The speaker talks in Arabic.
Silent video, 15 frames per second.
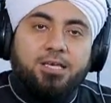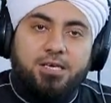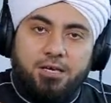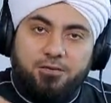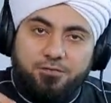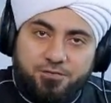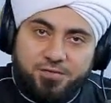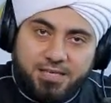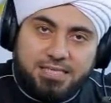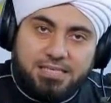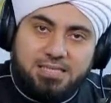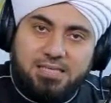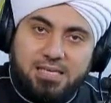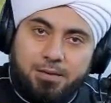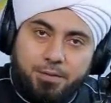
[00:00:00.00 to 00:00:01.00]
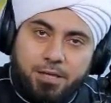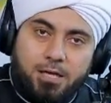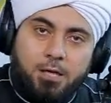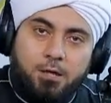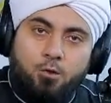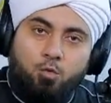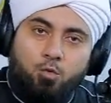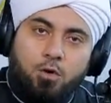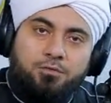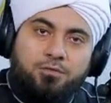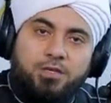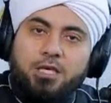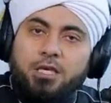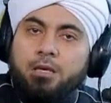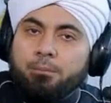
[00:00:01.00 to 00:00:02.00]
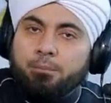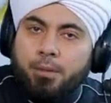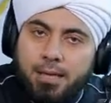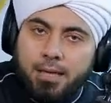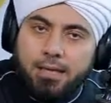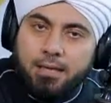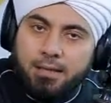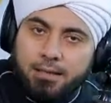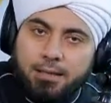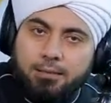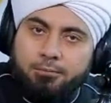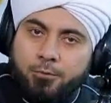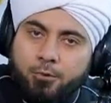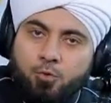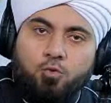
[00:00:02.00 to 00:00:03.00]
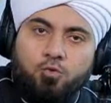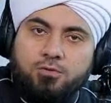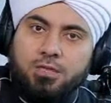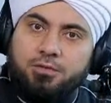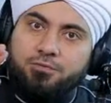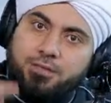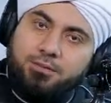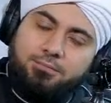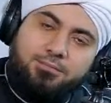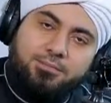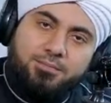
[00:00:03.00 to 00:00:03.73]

يفنى الزمان وفيه ما لم يوصف